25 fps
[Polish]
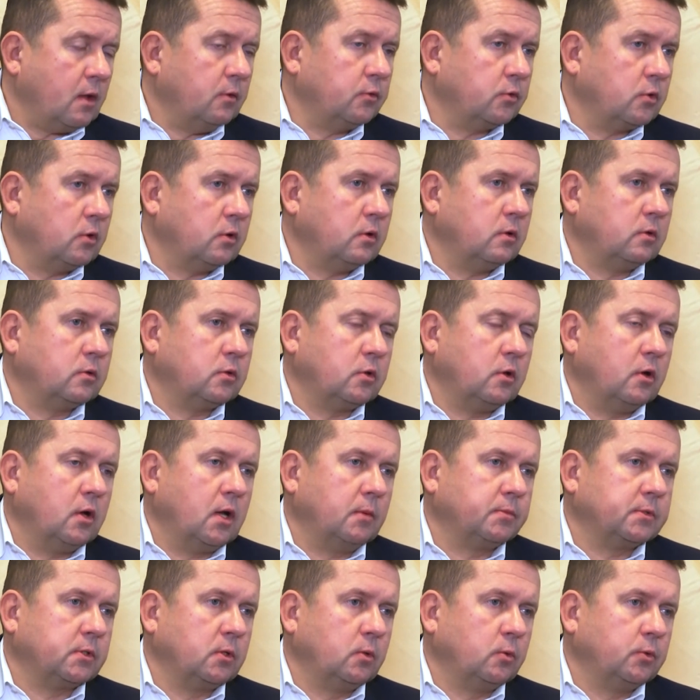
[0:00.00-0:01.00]
to, to
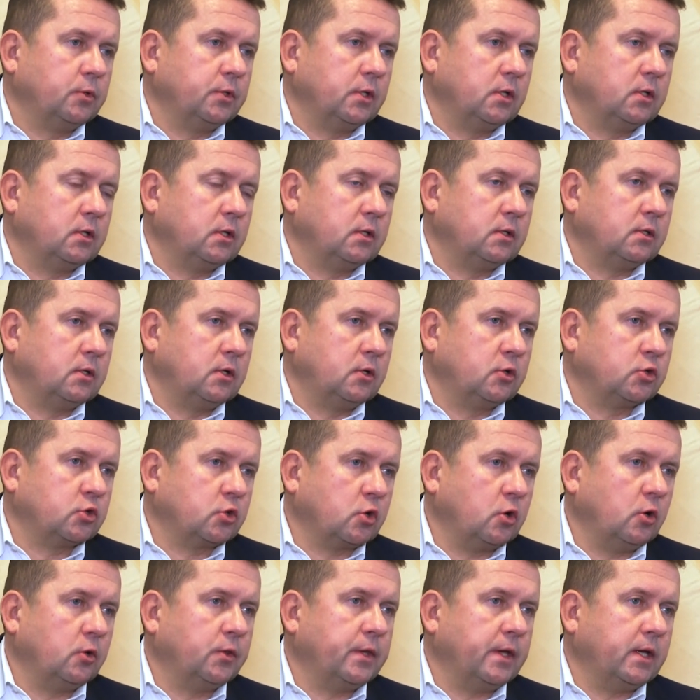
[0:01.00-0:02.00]
absolutnie
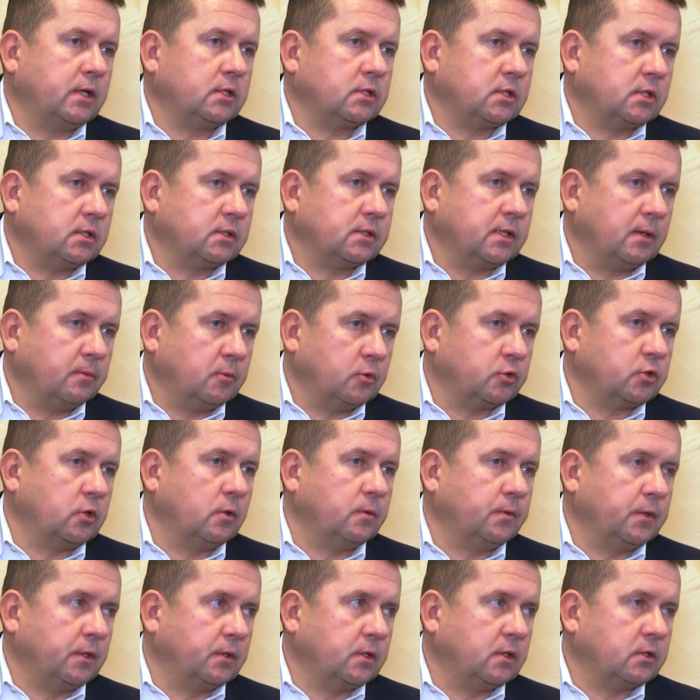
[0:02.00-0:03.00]
szkoda, że
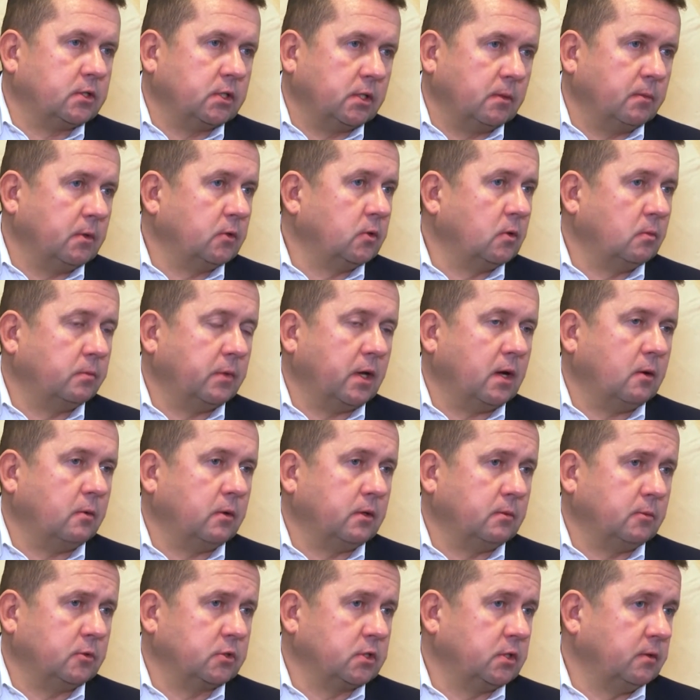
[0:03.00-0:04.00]
samorządy też nie będą
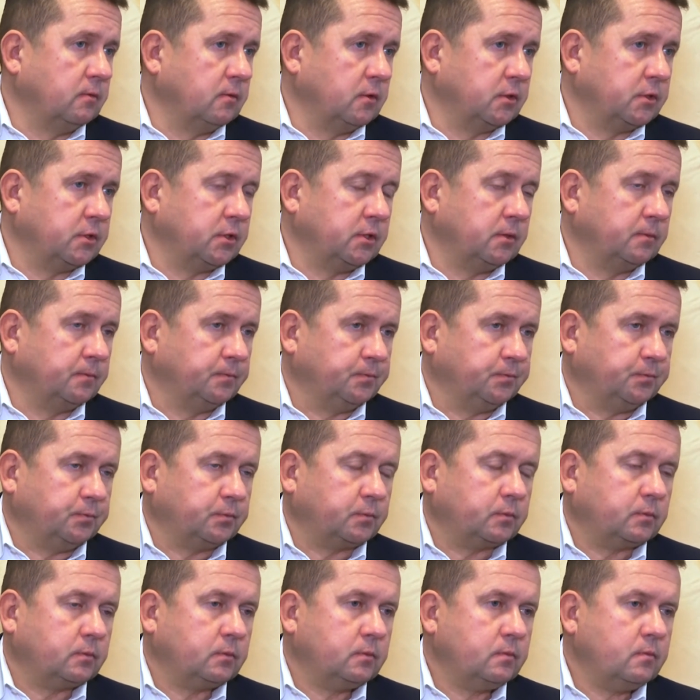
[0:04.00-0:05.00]
miały możliwości
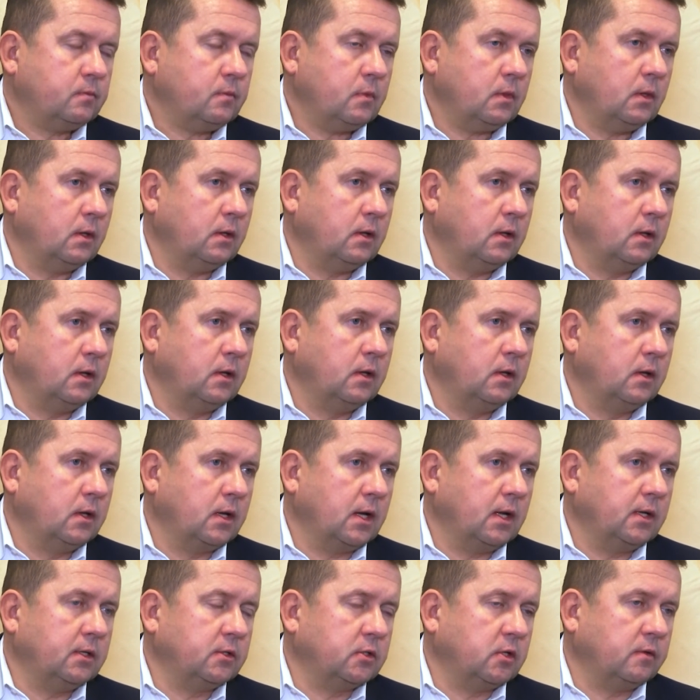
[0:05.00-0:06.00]
e,
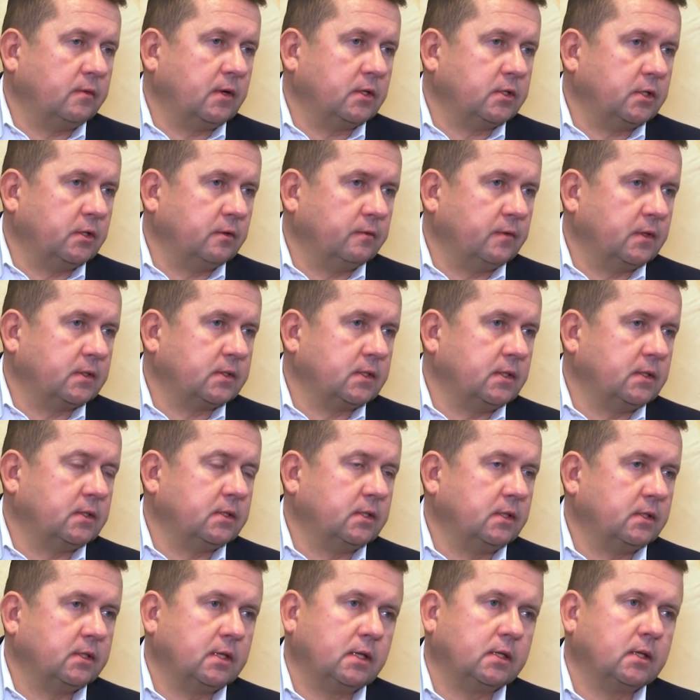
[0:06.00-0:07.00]
realizować
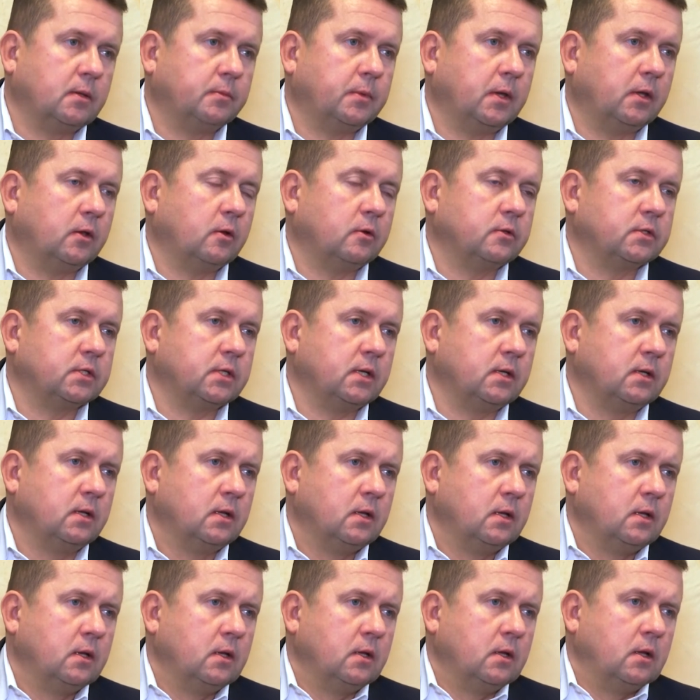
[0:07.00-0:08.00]
inwestycji za te pieniądze
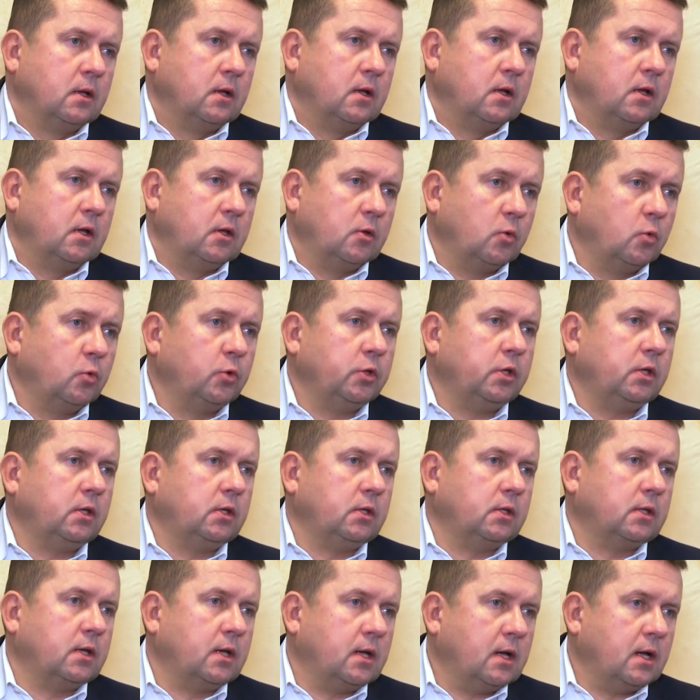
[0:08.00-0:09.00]

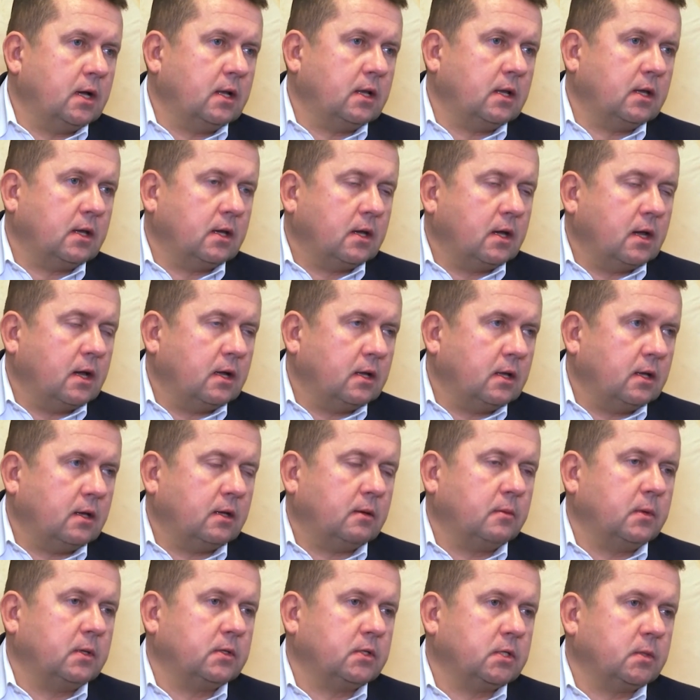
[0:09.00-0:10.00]
unijne, ale,
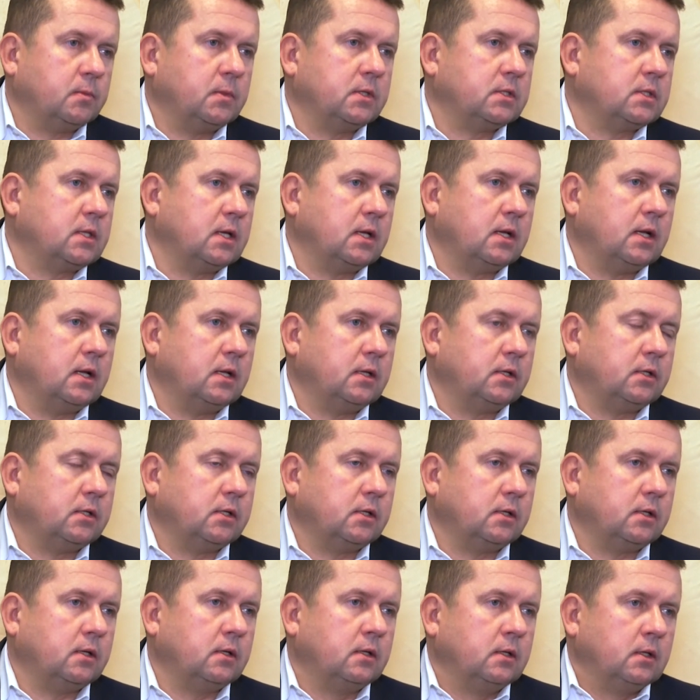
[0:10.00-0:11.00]
ale będziemy starali
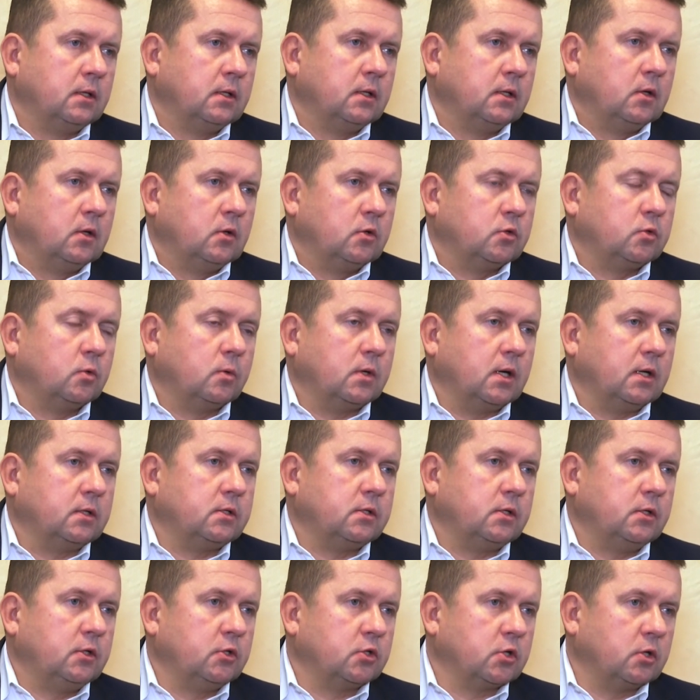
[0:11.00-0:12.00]
się
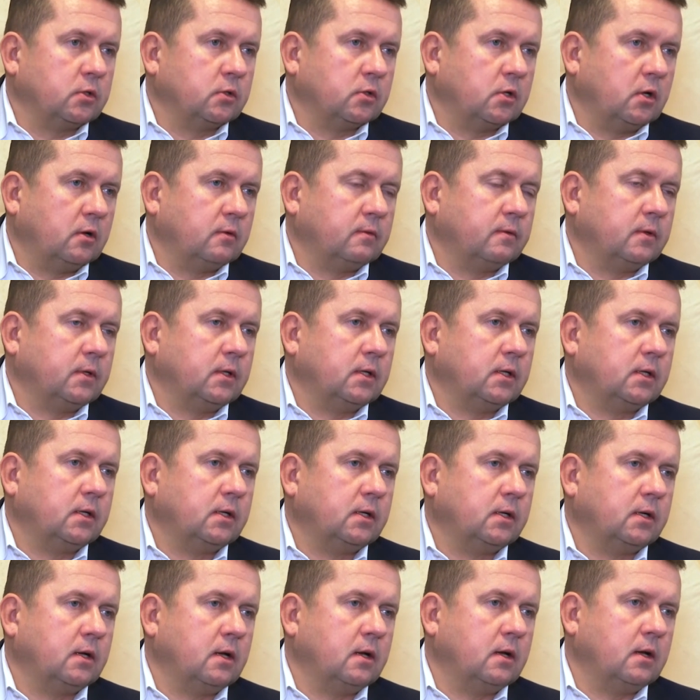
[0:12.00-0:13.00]
szukać i
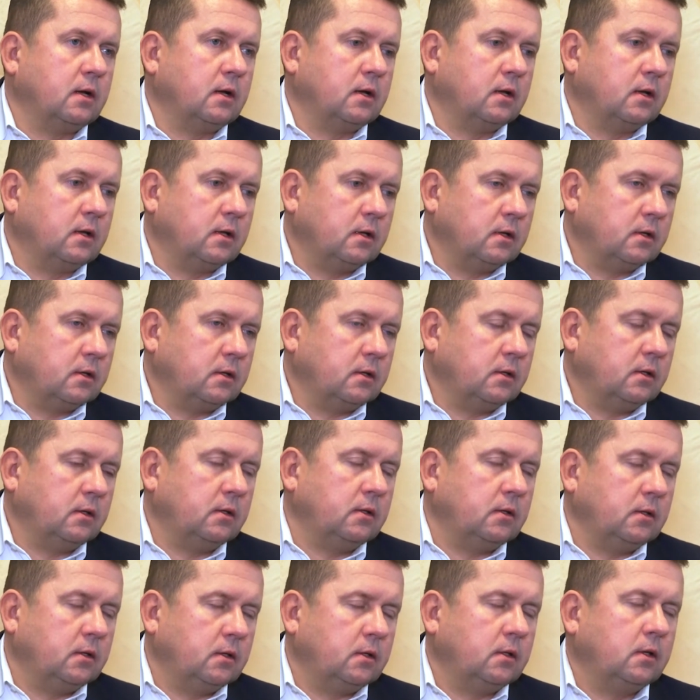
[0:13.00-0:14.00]
rządowych, e,
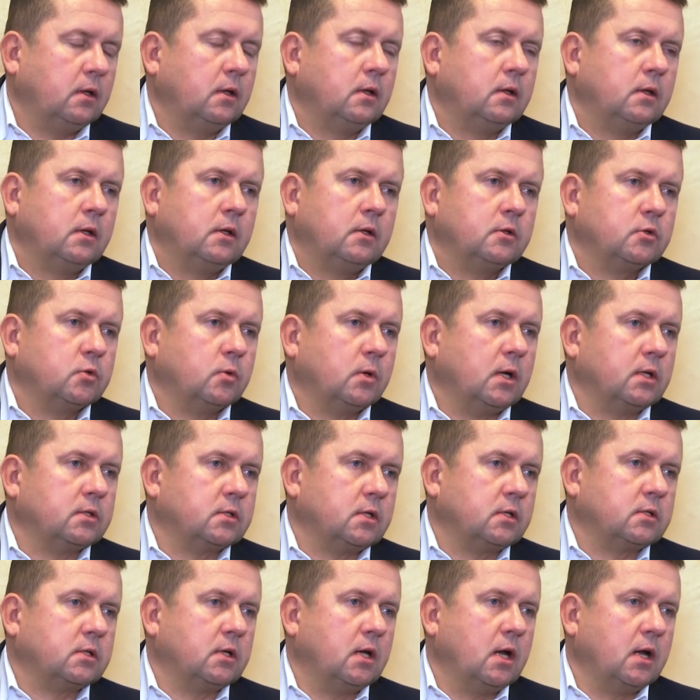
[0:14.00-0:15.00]
i, i szukać
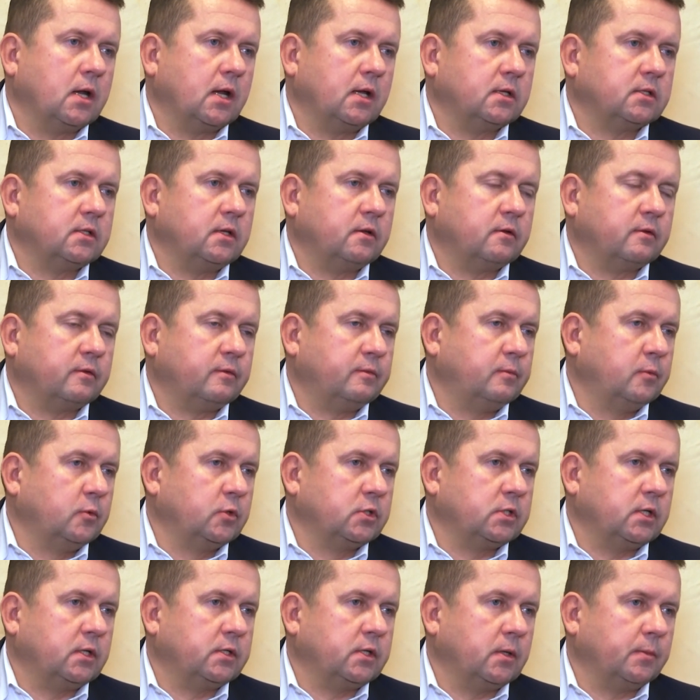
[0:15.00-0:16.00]
też rezerw w
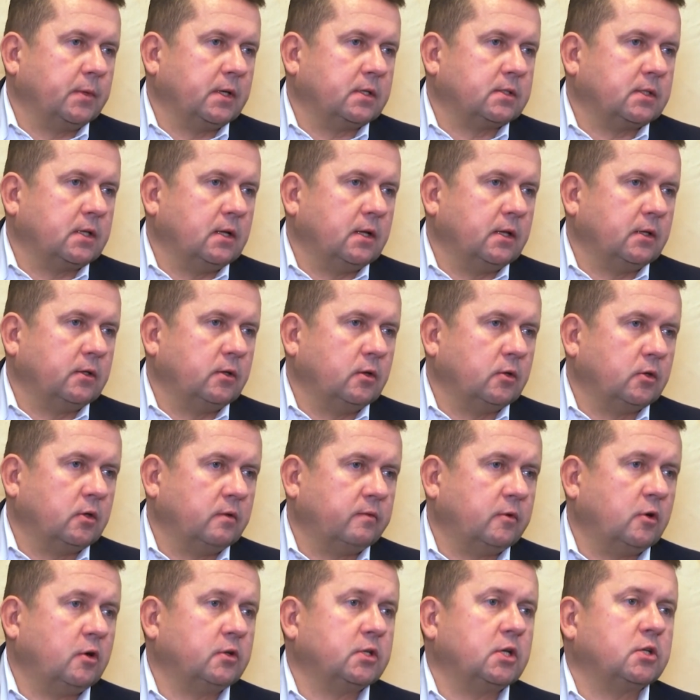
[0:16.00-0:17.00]
budżecie miasta
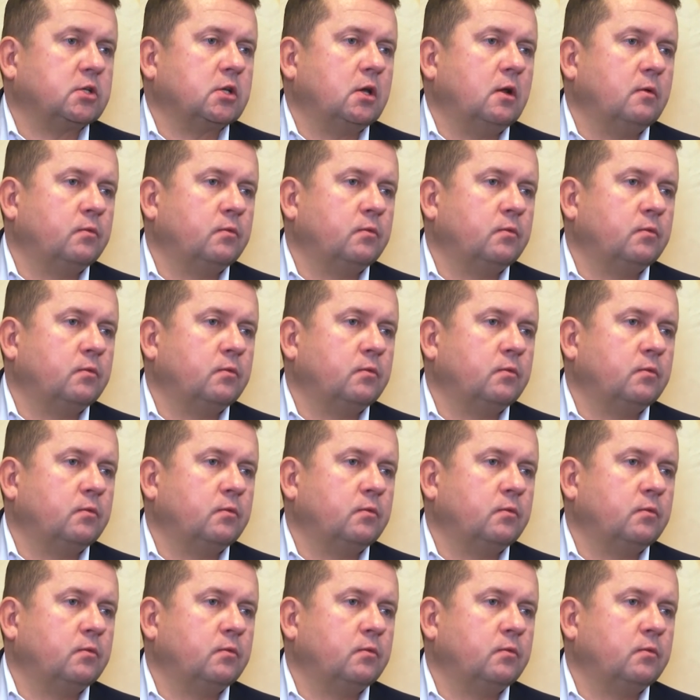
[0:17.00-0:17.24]
Legionowo, chociaż